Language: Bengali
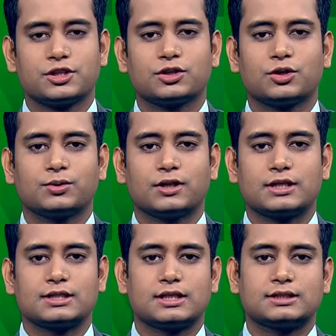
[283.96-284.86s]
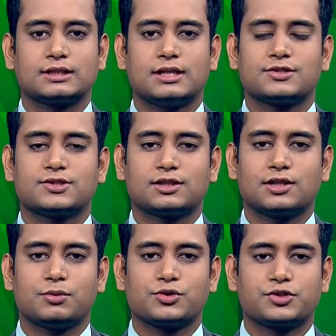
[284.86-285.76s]
ঝিনাইদহ থেকে জানাচ্ছিলেন
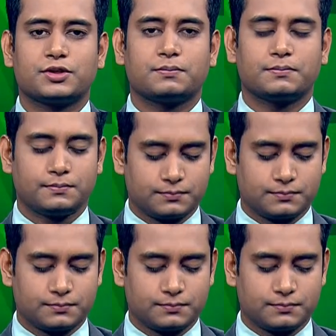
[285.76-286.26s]
সাদ্দাম হোসেন